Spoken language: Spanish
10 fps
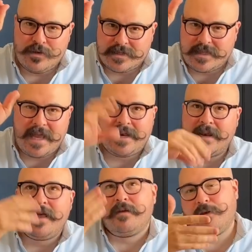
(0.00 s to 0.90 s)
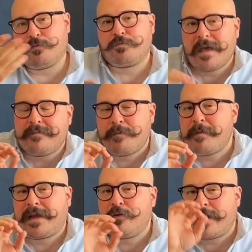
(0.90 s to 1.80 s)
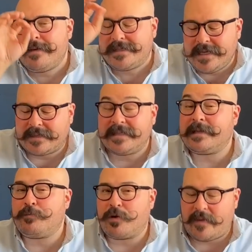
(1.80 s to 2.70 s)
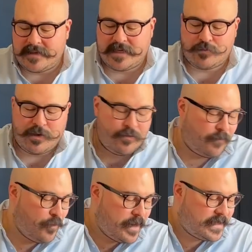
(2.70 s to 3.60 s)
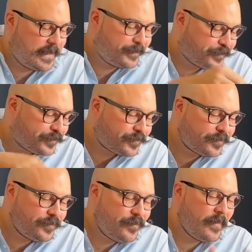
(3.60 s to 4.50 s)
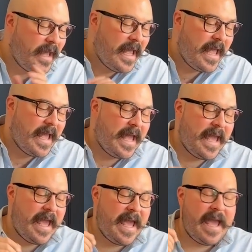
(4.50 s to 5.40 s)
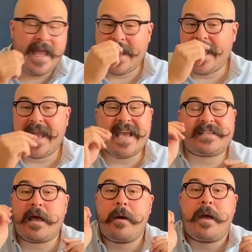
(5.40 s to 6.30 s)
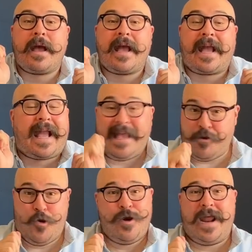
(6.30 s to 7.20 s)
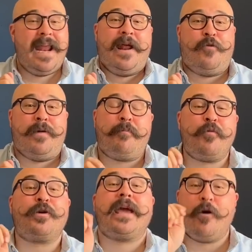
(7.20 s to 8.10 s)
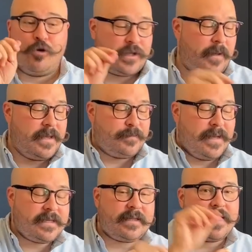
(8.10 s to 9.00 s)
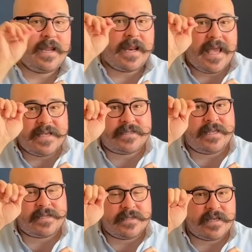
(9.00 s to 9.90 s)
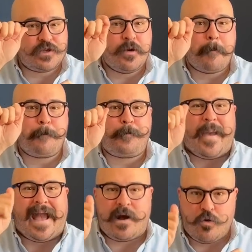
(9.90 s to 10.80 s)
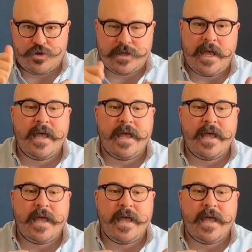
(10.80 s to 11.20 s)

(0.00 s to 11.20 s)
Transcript: estén, me imagino que va a haber ciertas temporadas que es cuando florece, eh, es cañón el aroma, porque otra vez vas a tener esta sensación pegajosa